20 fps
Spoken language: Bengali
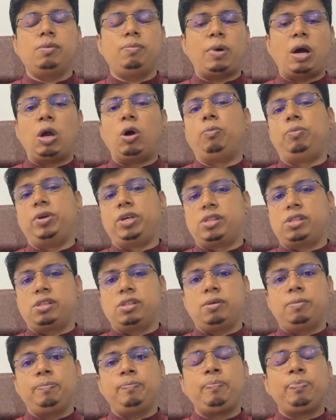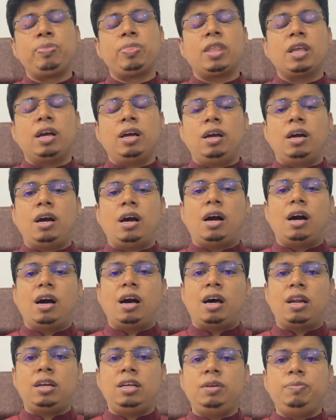বায়োপিস
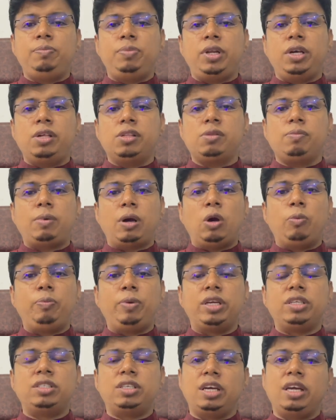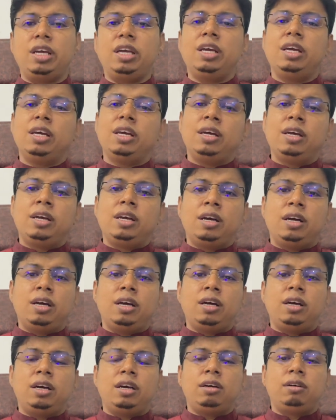আর্লি প্রেস বায়োপিক যেই
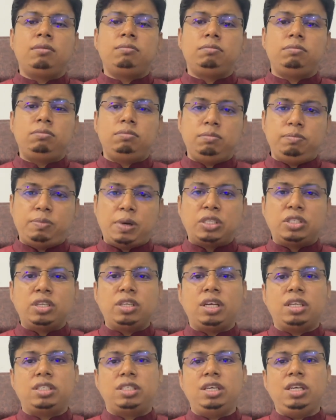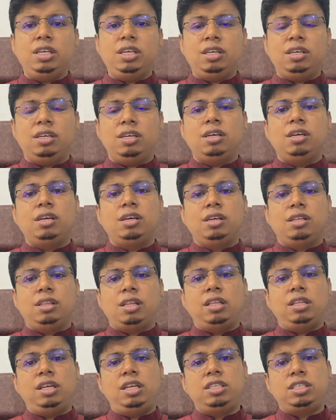প্যাশেন্ট আছে
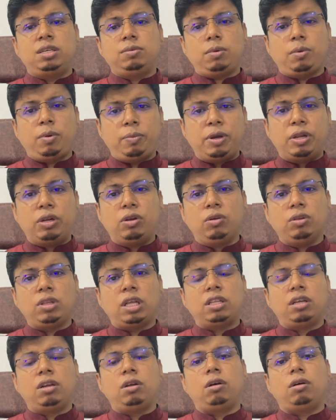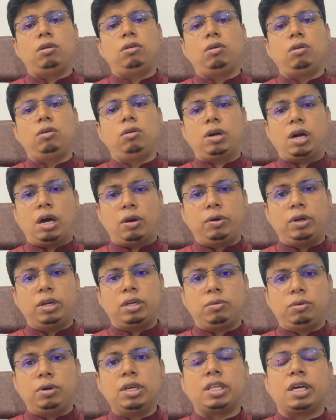তাদের হিসাবটা আবার ভিন্ন তাদের অন্য অন্য কারণে
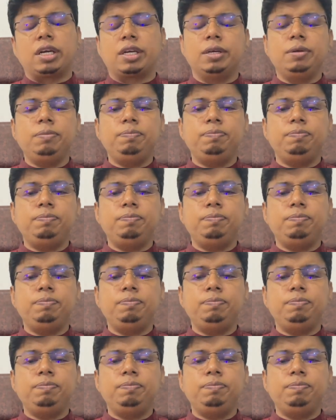এটা হয়ে থাকে